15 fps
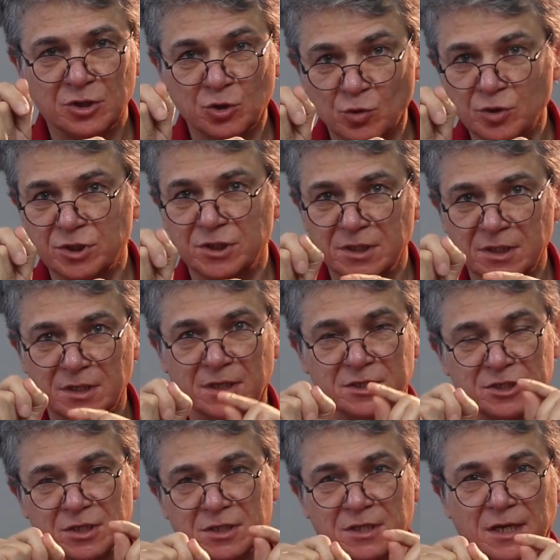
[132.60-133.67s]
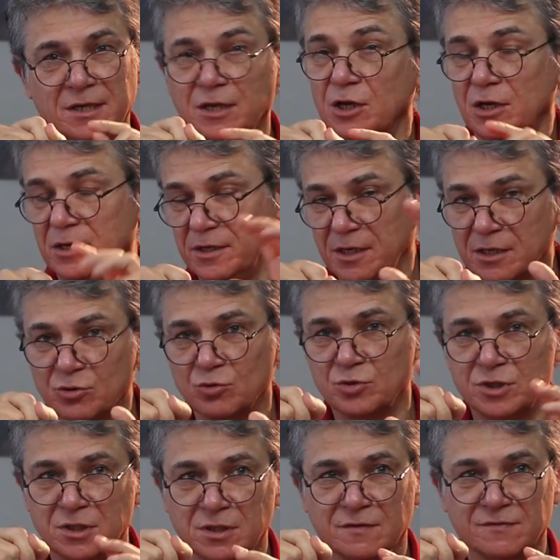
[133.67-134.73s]
точные очертания или
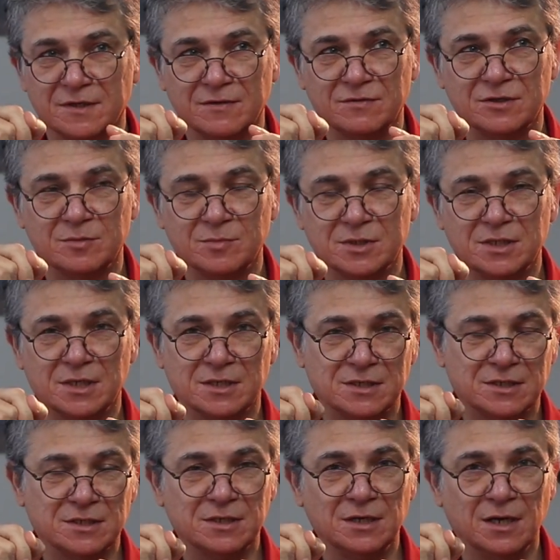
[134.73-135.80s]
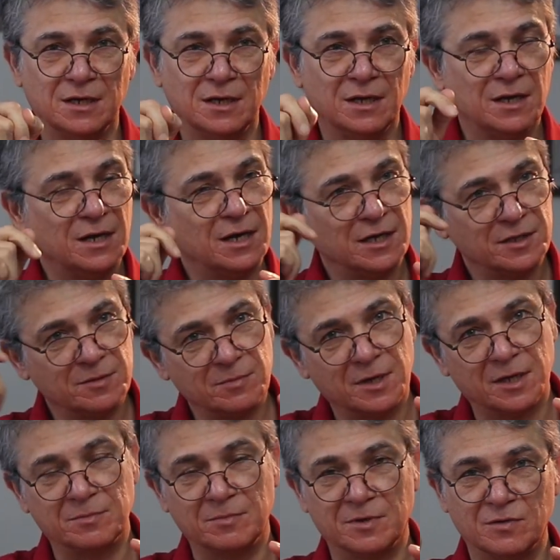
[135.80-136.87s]
неточные, в зависимости от стиля, от,
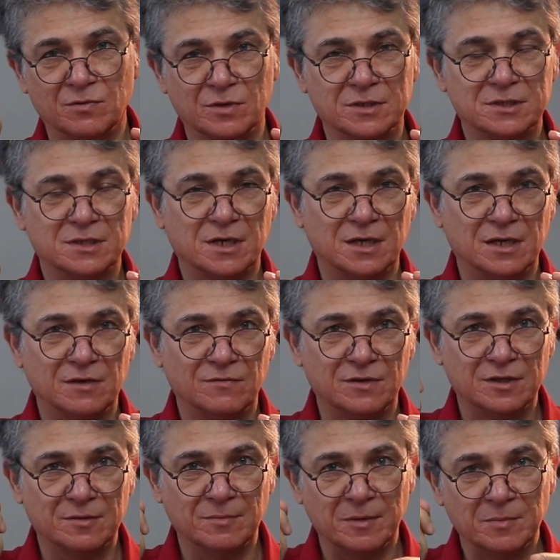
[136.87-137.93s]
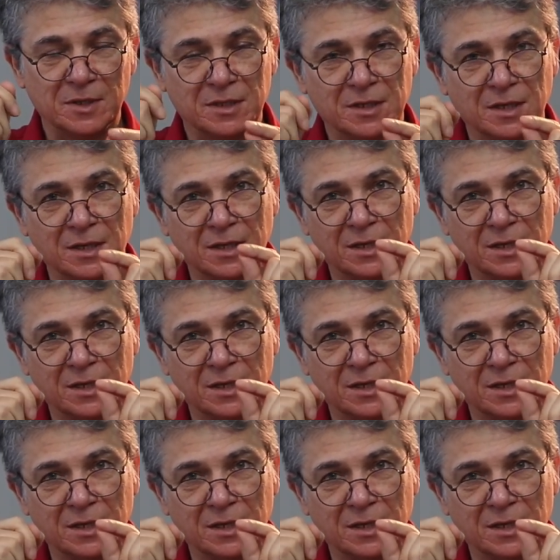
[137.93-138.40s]
от моего настроения в этот момент,